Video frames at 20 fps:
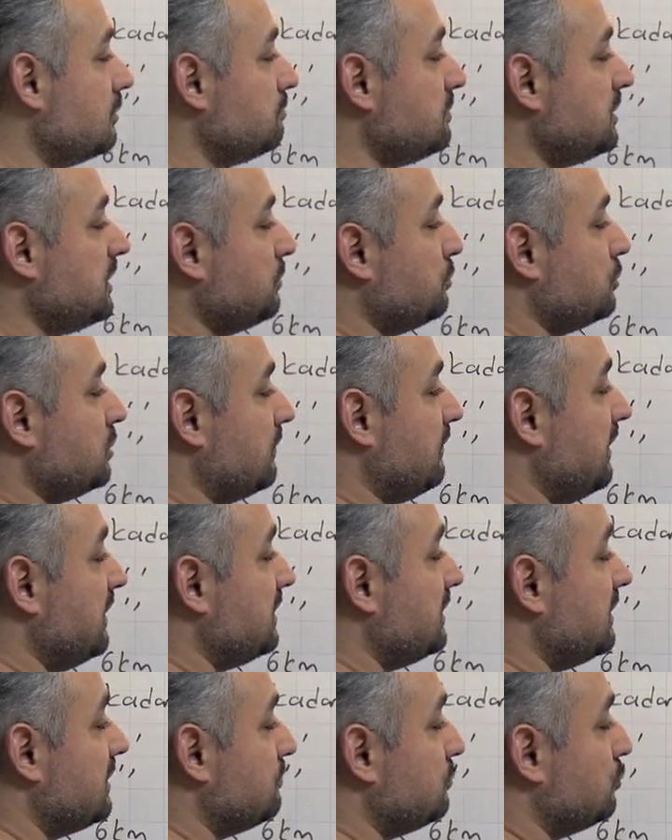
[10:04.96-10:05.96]
Bir de burada var
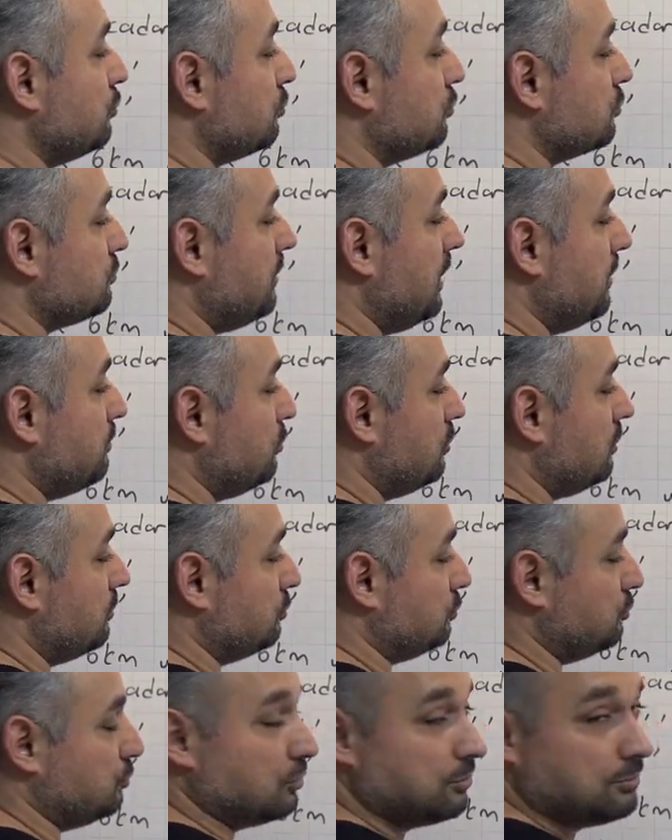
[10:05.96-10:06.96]
29. Ben böyle
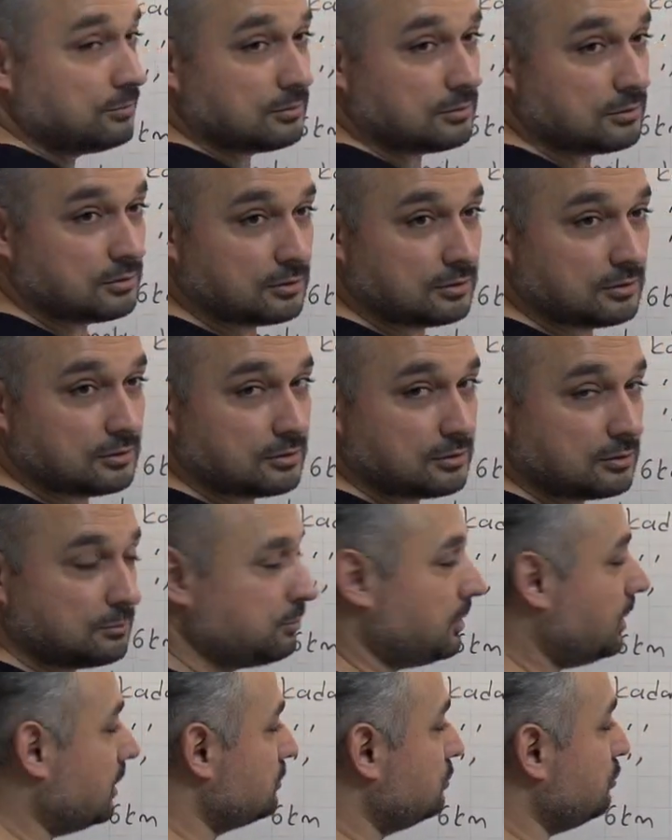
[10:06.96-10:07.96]
buluyorum.
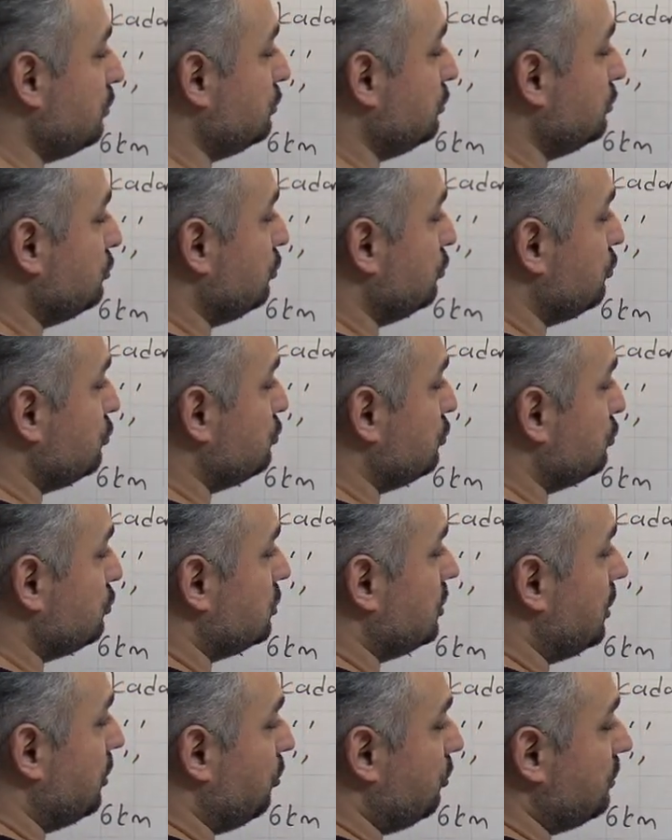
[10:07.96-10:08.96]
Bak ne oldu? 9,
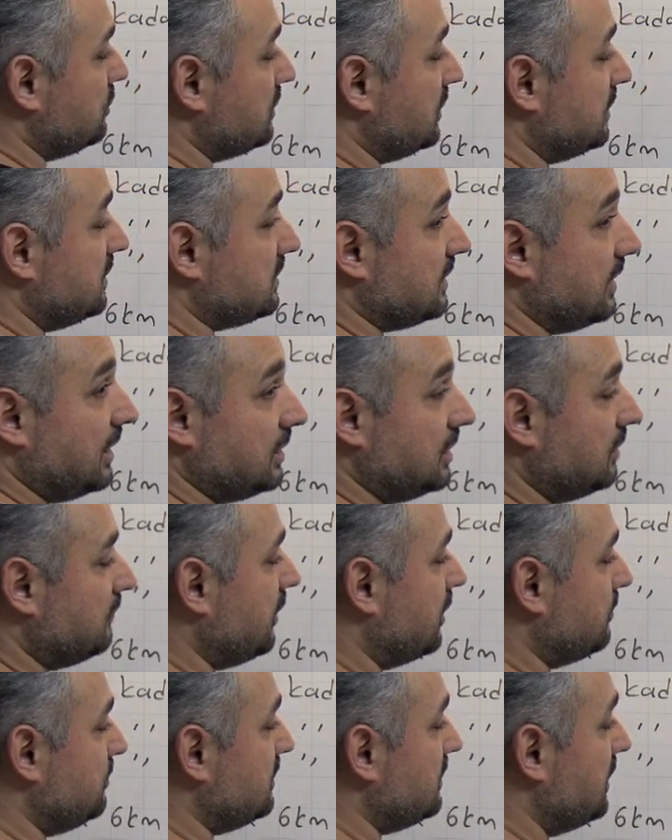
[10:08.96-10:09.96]
9'a 18. Elde
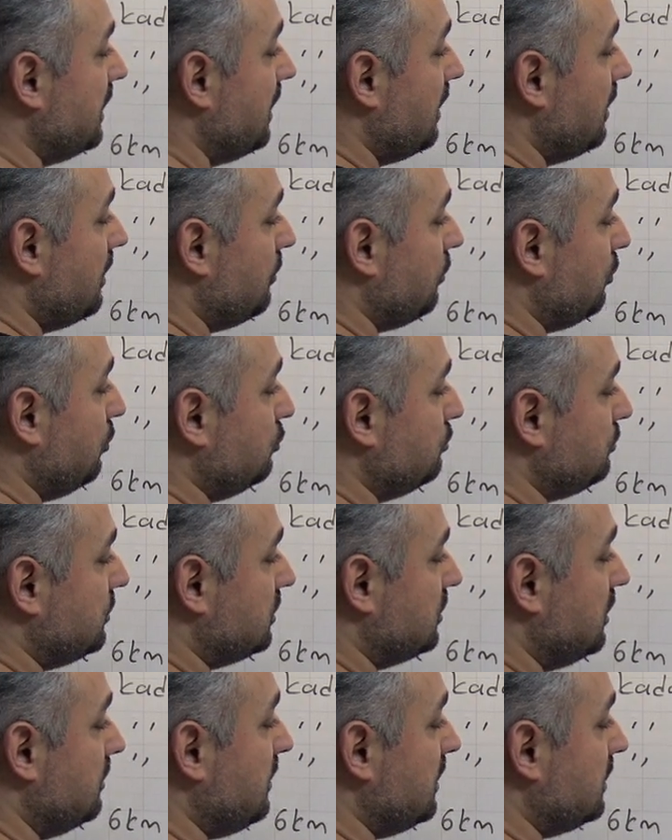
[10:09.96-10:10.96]
var bir
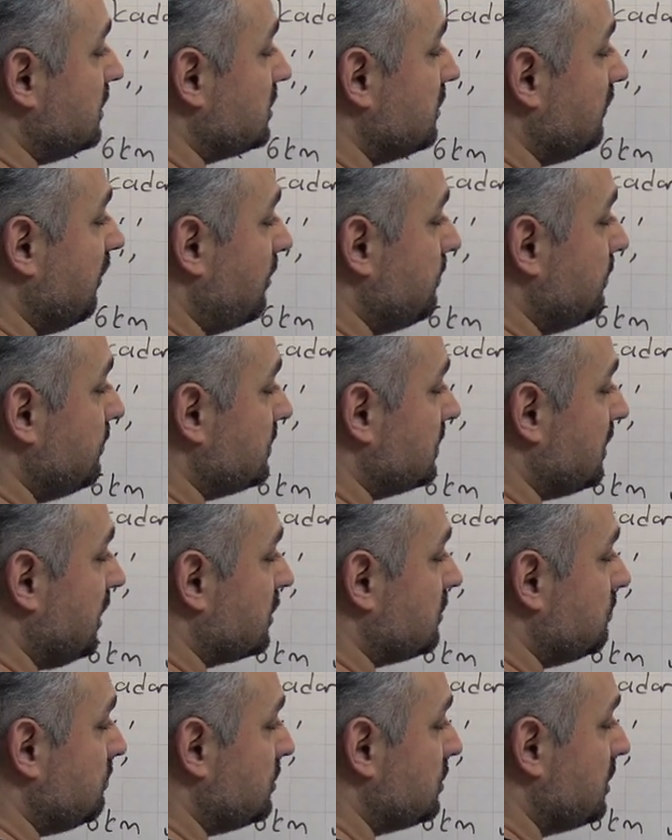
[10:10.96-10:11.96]
11. Demek ki cevabımız
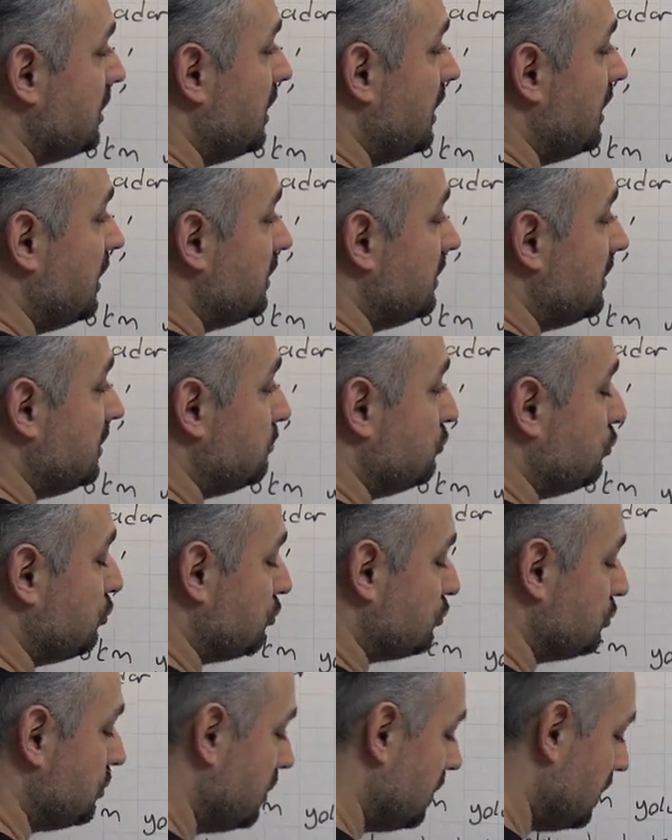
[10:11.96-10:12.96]
kaçmış?
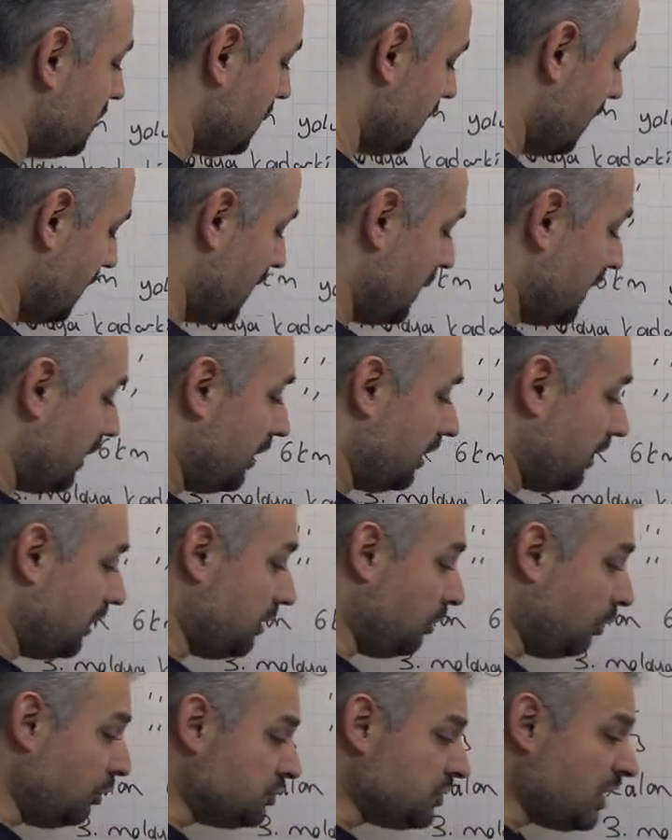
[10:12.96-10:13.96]
29. E
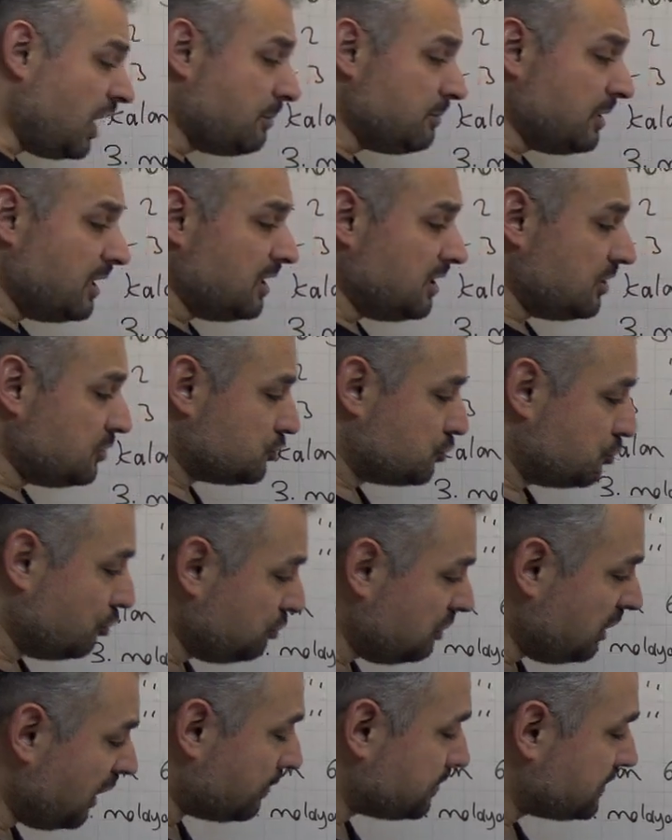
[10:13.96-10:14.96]
hocam e,
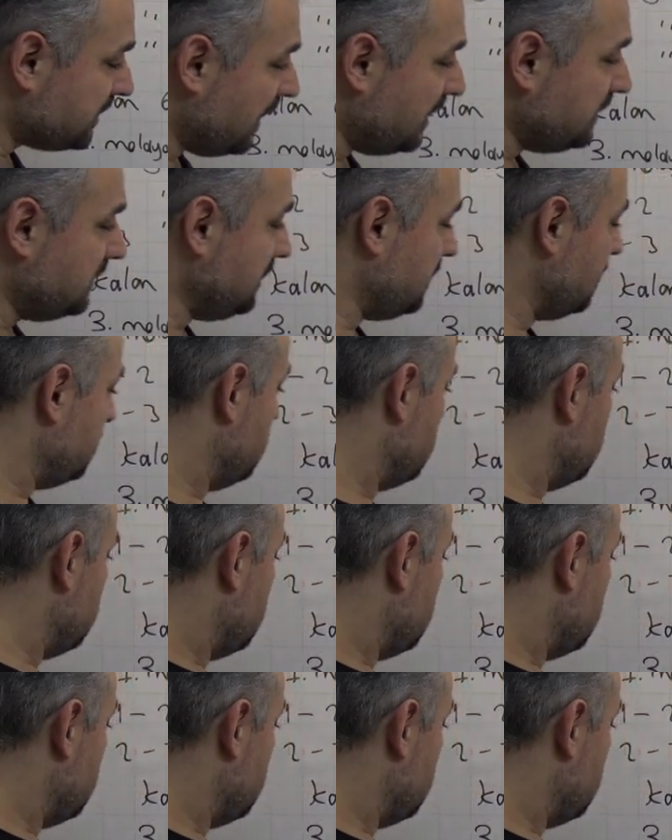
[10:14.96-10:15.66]
şunu yapsaydık.